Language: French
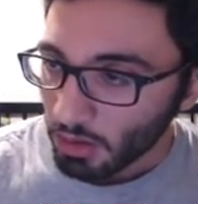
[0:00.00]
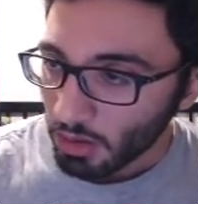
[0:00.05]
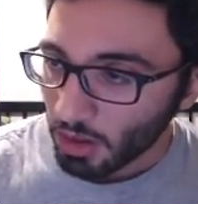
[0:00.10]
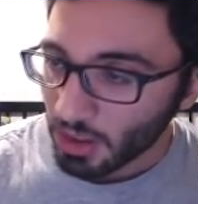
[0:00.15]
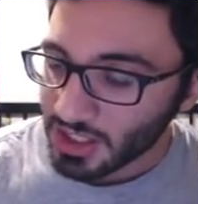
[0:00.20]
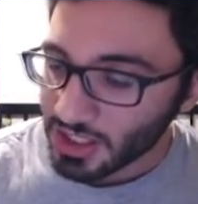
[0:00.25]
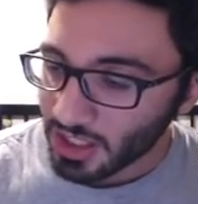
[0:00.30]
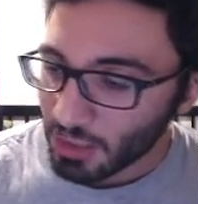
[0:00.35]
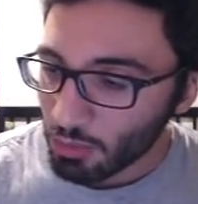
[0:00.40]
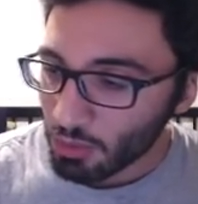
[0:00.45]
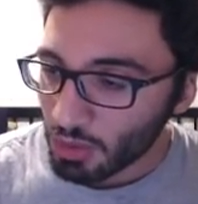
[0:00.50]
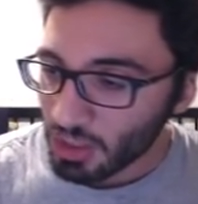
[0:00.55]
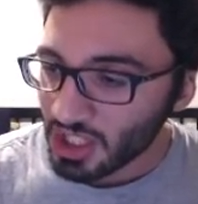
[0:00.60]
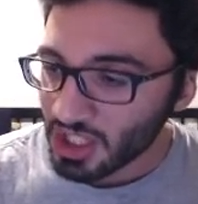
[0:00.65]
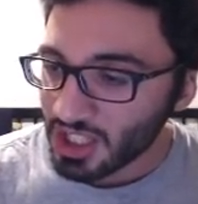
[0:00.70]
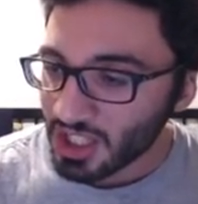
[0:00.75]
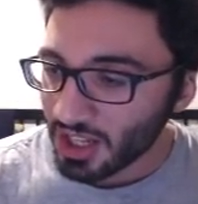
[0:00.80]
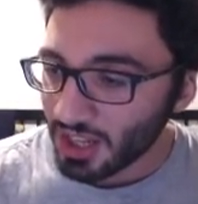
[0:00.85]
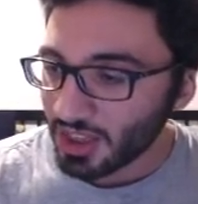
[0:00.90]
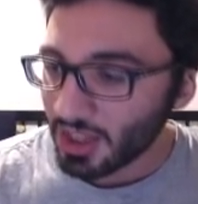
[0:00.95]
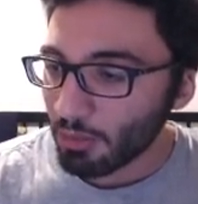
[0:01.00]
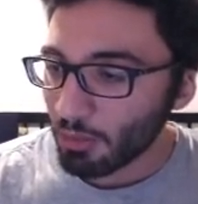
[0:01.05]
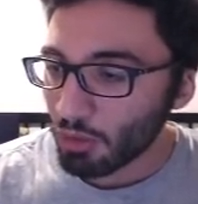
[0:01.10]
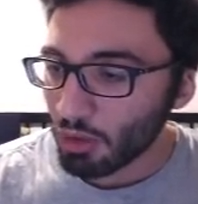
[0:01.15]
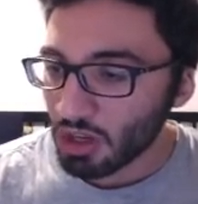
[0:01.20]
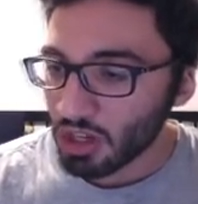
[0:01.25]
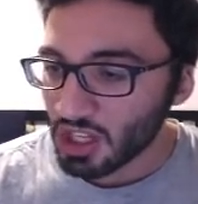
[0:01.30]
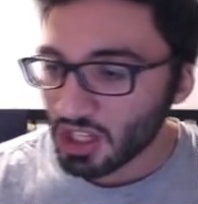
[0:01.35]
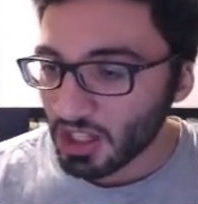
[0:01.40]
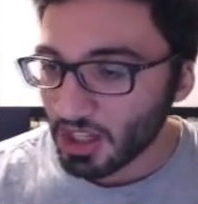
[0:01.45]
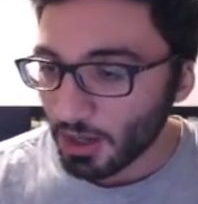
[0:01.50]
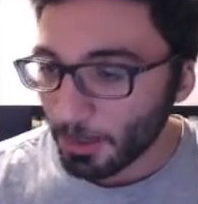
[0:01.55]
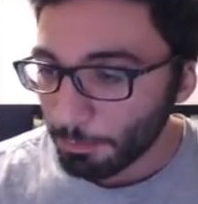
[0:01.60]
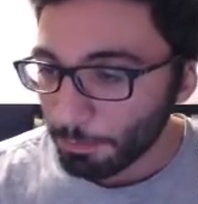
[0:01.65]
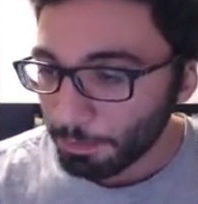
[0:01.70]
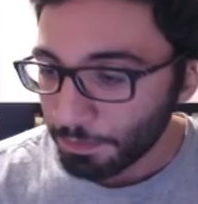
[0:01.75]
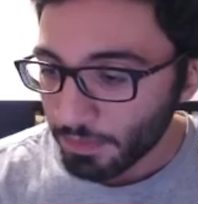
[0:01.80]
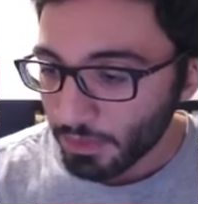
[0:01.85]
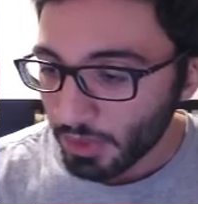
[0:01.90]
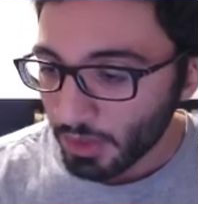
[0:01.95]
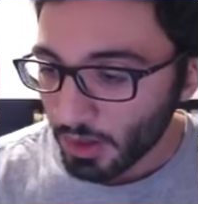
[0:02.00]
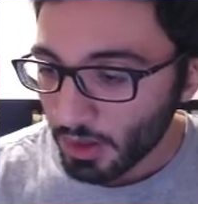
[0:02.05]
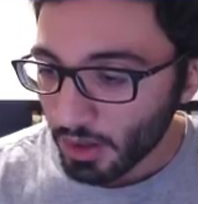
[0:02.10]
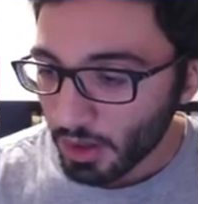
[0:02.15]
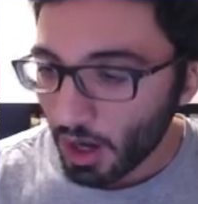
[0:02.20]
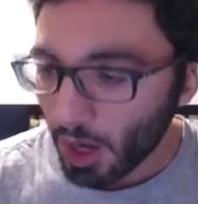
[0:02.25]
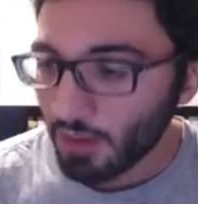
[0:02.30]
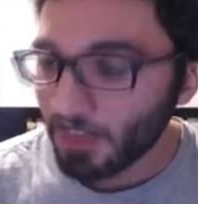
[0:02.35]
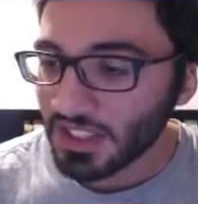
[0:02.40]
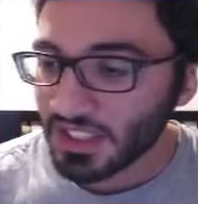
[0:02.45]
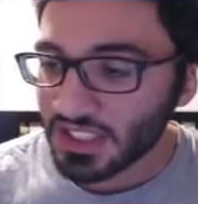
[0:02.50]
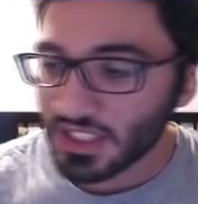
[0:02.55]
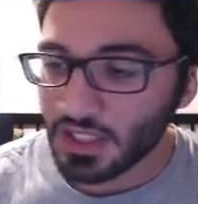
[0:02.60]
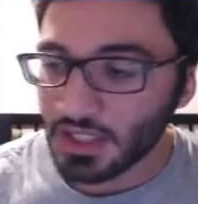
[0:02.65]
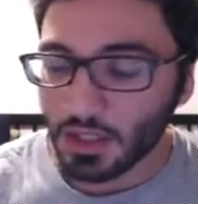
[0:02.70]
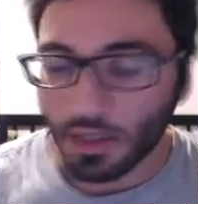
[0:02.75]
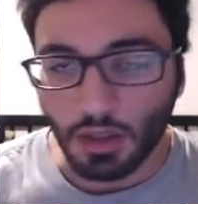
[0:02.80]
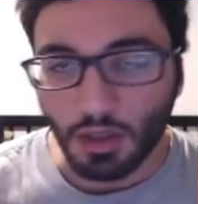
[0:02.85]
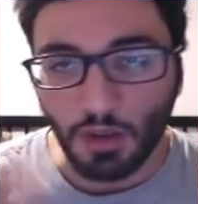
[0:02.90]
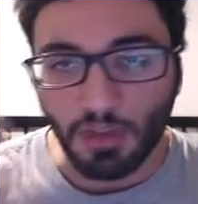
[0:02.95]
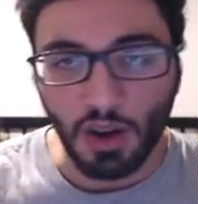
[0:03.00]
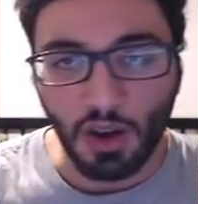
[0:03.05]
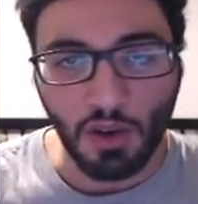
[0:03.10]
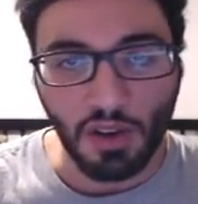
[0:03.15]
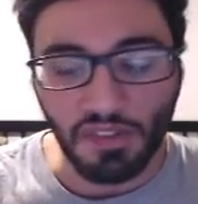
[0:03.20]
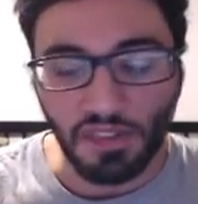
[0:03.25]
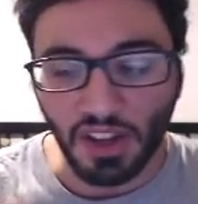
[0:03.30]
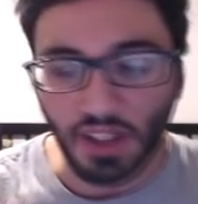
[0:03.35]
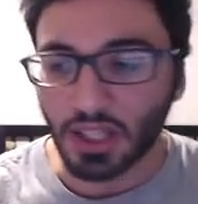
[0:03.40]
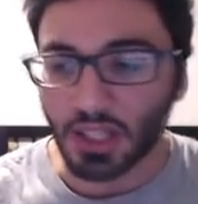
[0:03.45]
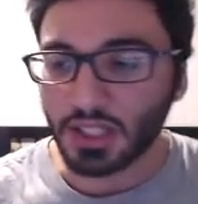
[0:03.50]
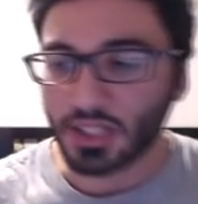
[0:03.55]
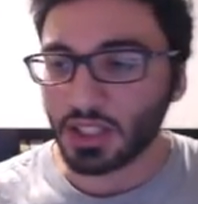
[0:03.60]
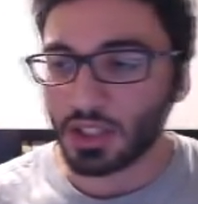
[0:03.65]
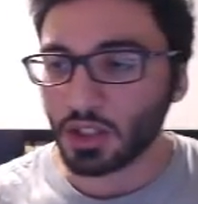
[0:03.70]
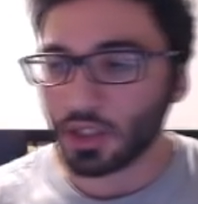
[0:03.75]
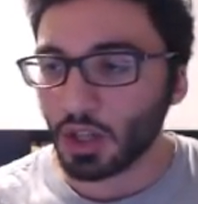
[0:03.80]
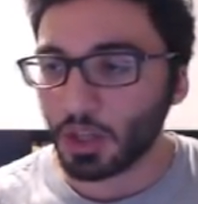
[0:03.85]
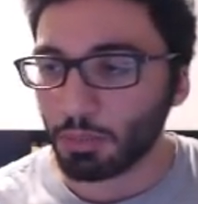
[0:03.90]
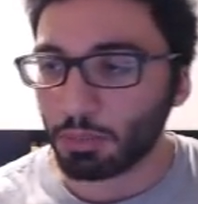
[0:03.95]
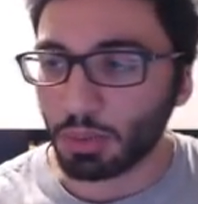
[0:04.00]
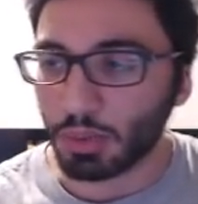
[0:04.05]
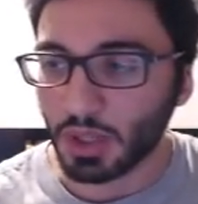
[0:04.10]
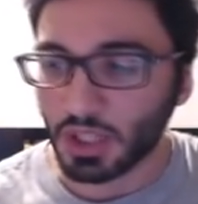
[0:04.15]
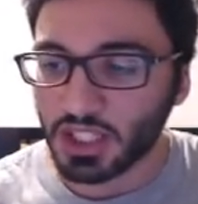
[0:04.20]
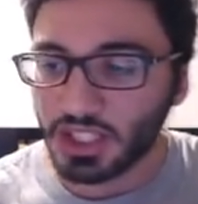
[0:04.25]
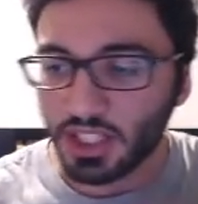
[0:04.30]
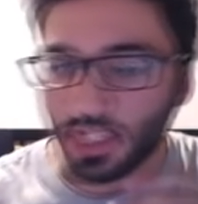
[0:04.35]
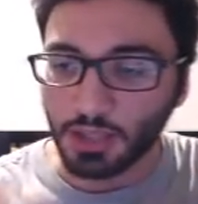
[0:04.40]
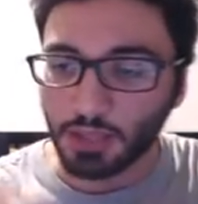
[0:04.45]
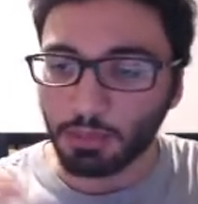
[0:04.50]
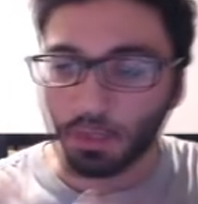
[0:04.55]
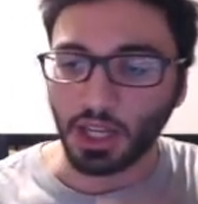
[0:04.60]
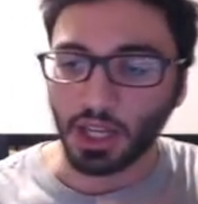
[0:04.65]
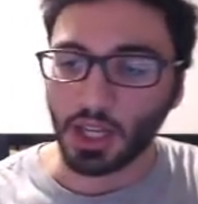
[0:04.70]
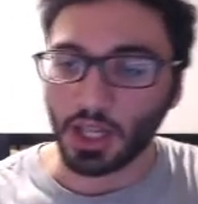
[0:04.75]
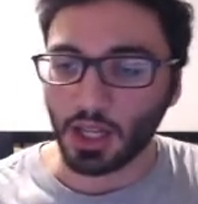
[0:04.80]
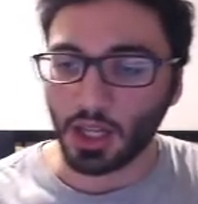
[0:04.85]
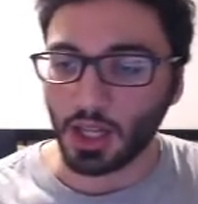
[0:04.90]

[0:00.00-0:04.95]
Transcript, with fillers: oh, cette multi, c'est démon, les gars Oh, vas-y, on va, on va faire des singles pour équilibrer...